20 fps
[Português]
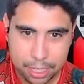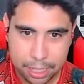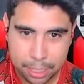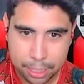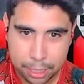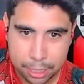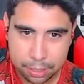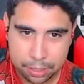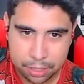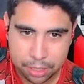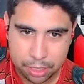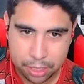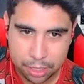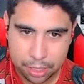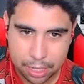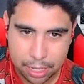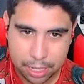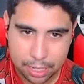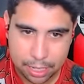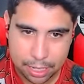ele aqui sem
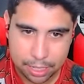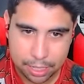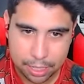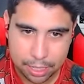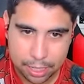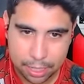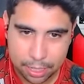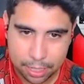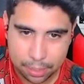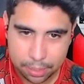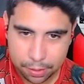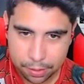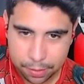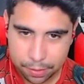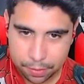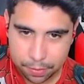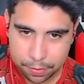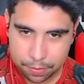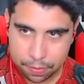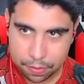enxergar nada, galera.
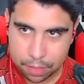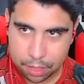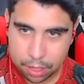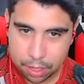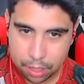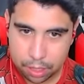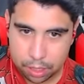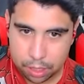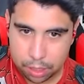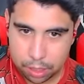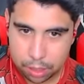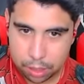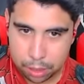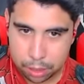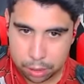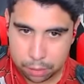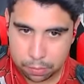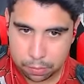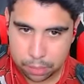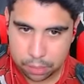
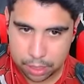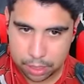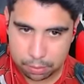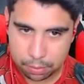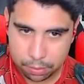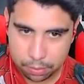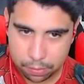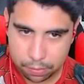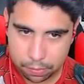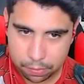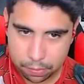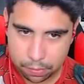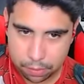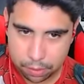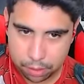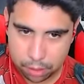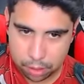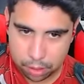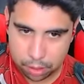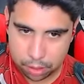Vamos.
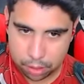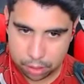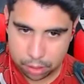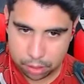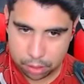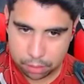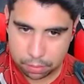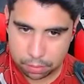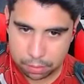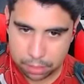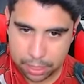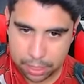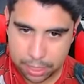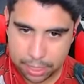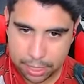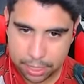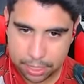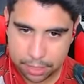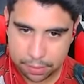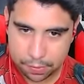
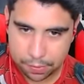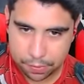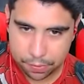Beleza.